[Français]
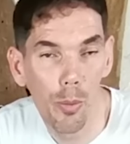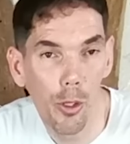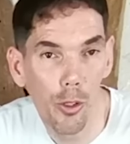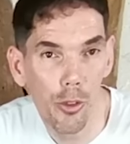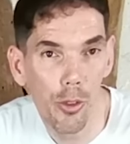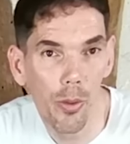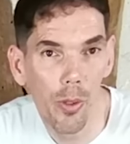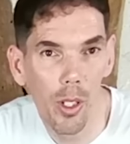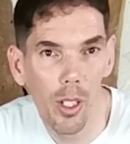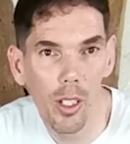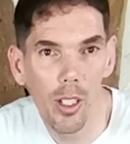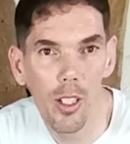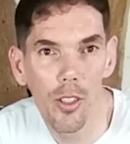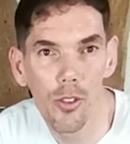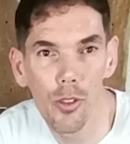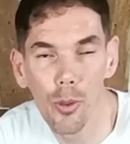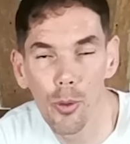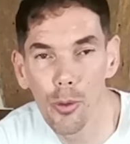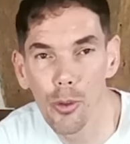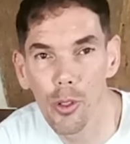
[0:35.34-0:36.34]
on me pose souvent la
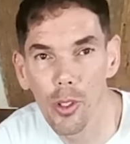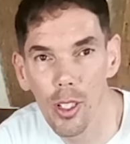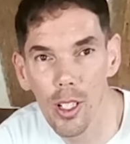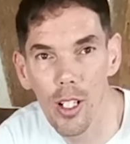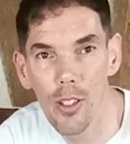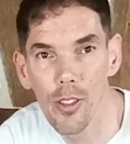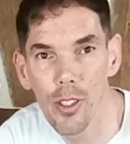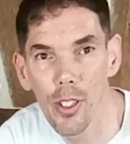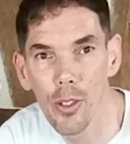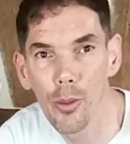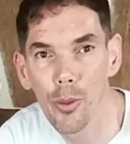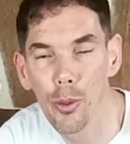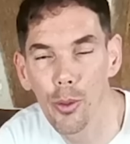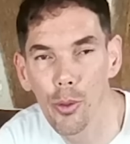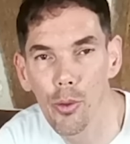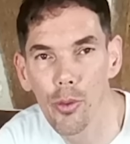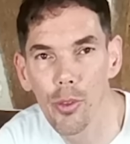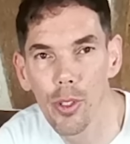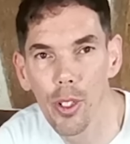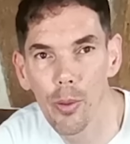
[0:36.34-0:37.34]
question sur quel site
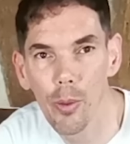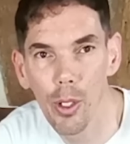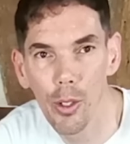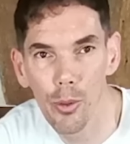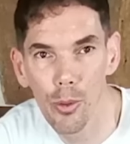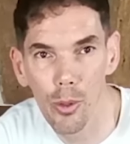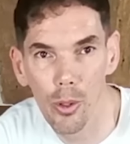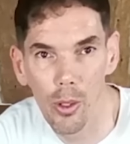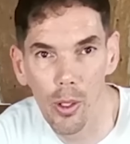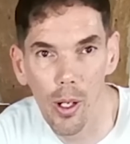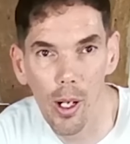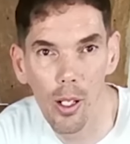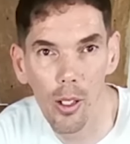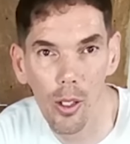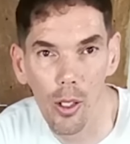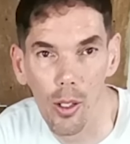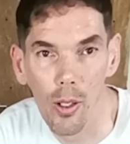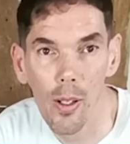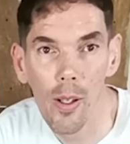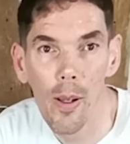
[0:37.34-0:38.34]
tu trouves tes voitures.
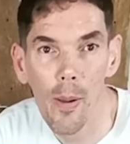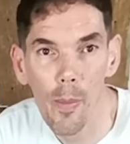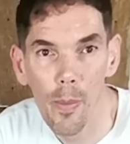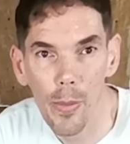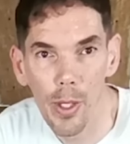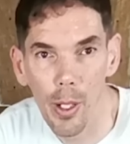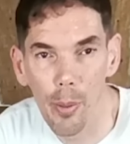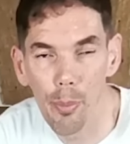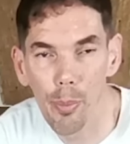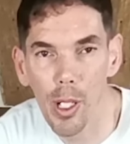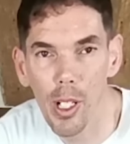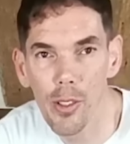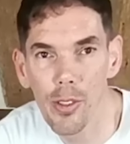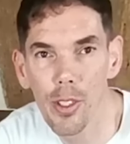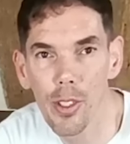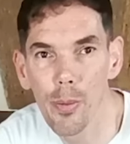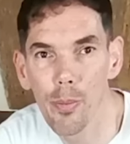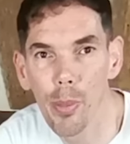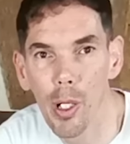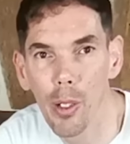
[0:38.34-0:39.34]
Alors, il y a
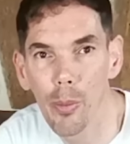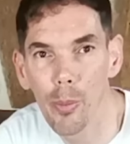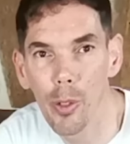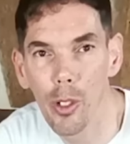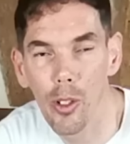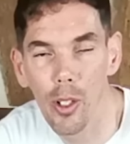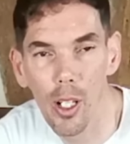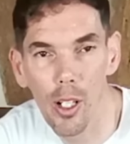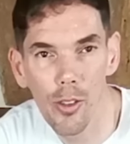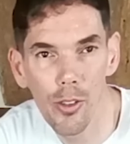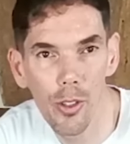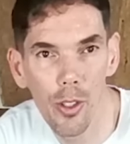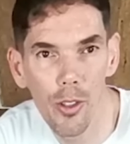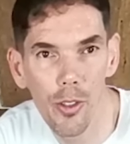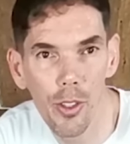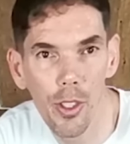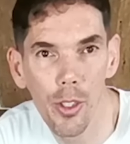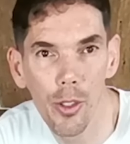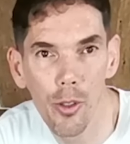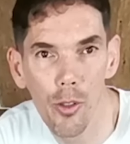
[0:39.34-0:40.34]
principalement un
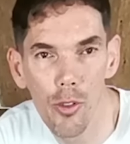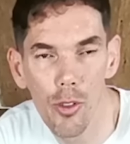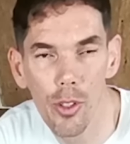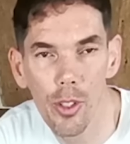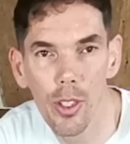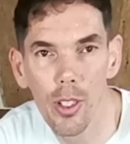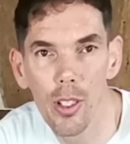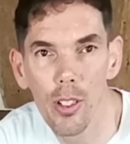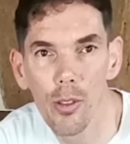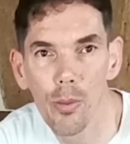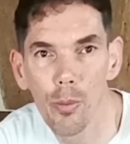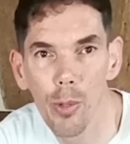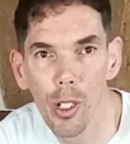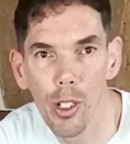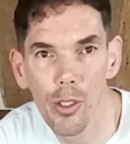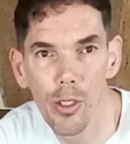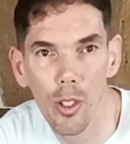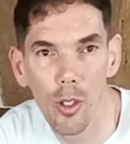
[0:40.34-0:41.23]
seul site que j'utilise, moi